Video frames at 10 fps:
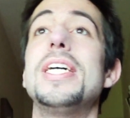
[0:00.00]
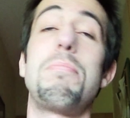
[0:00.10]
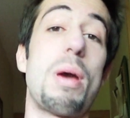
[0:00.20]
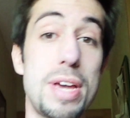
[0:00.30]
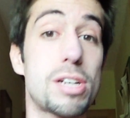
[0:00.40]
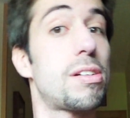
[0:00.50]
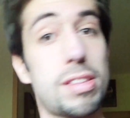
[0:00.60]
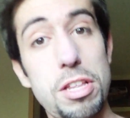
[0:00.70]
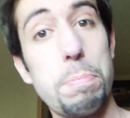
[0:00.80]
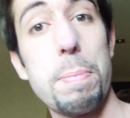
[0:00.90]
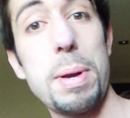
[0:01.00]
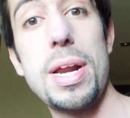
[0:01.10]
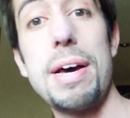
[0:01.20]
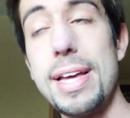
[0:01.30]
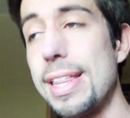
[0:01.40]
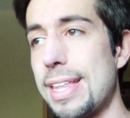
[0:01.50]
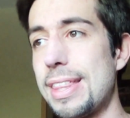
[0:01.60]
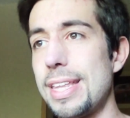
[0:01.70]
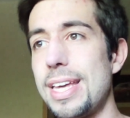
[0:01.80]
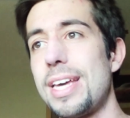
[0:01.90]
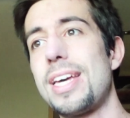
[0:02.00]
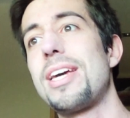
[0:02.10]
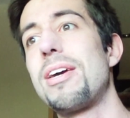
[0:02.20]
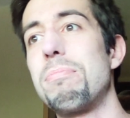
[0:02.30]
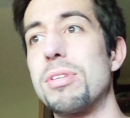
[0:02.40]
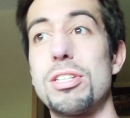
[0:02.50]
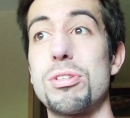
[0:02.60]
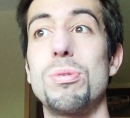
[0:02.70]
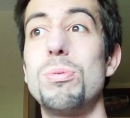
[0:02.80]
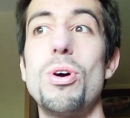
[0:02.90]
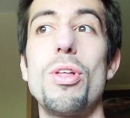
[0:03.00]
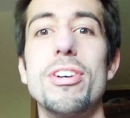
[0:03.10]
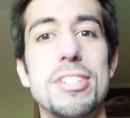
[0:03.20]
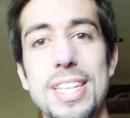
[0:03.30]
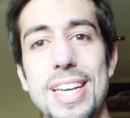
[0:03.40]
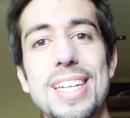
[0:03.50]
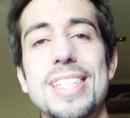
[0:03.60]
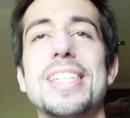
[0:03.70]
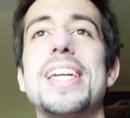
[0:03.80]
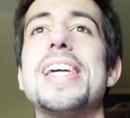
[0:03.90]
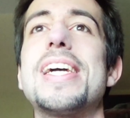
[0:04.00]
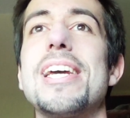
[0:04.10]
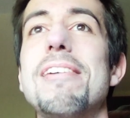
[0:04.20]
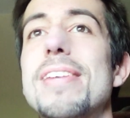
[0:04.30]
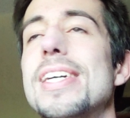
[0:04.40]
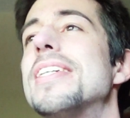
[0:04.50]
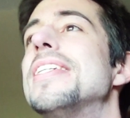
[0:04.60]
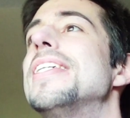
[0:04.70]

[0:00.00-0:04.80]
Y me había conocido por primera vez hace, pues eso, uno o dos días, increíble.